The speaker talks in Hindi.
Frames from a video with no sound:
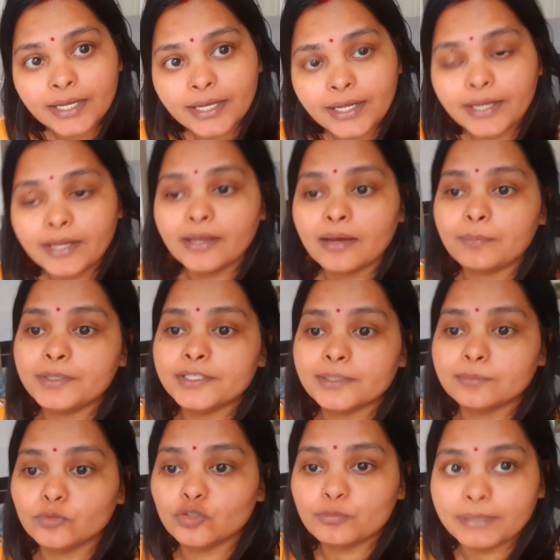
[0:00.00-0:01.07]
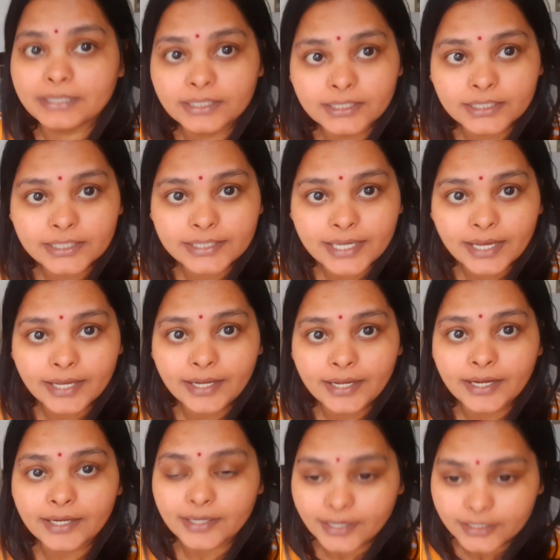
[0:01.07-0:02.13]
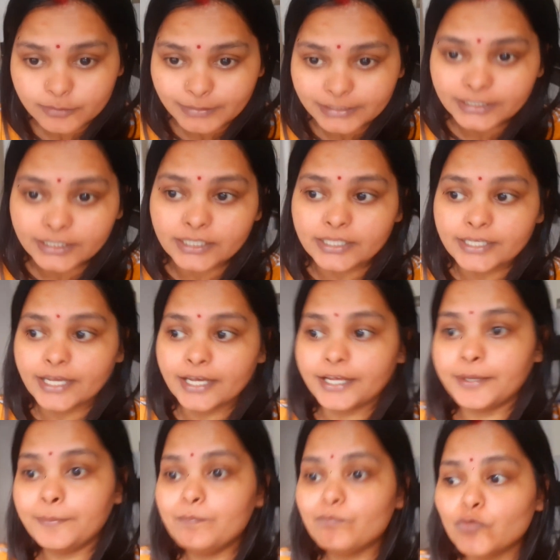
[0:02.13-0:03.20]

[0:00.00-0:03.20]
है आपने सब कुछ बंद कर दिया है अनाज बंद कर दिया है